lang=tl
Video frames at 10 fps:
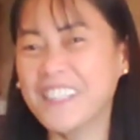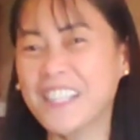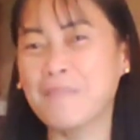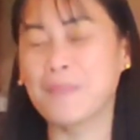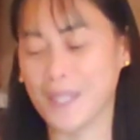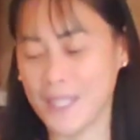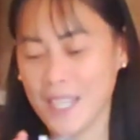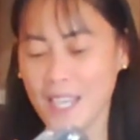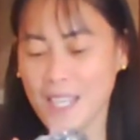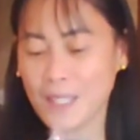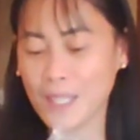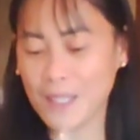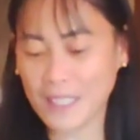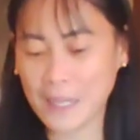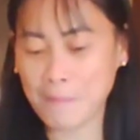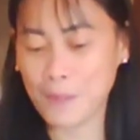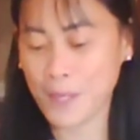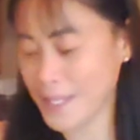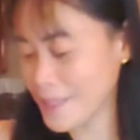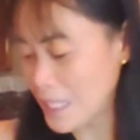mag-upgrade so ayun
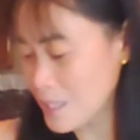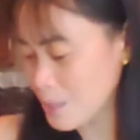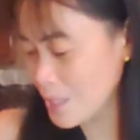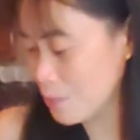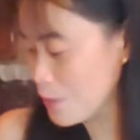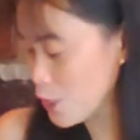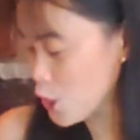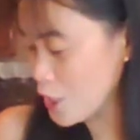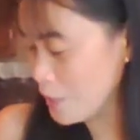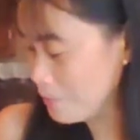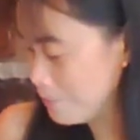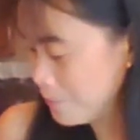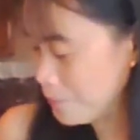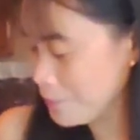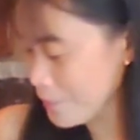nag-upgrade na so ito na siya mm.